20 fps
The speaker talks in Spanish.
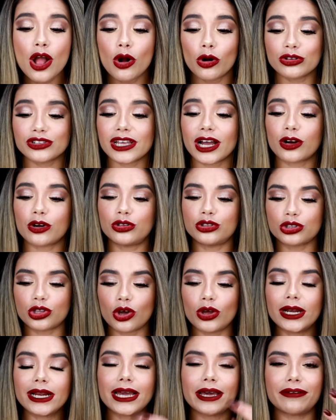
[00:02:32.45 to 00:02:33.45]
O sea, con
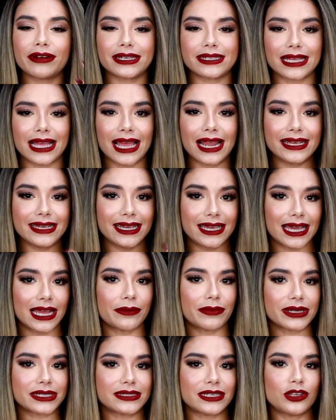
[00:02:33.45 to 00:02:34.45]
todo el que, eh, Y que el
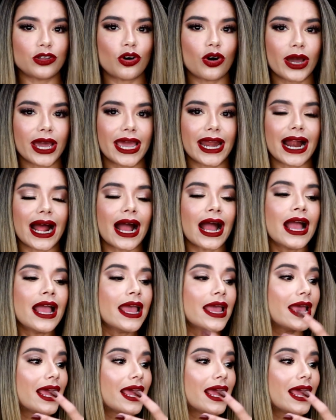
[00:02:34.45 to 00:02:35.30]
vestido era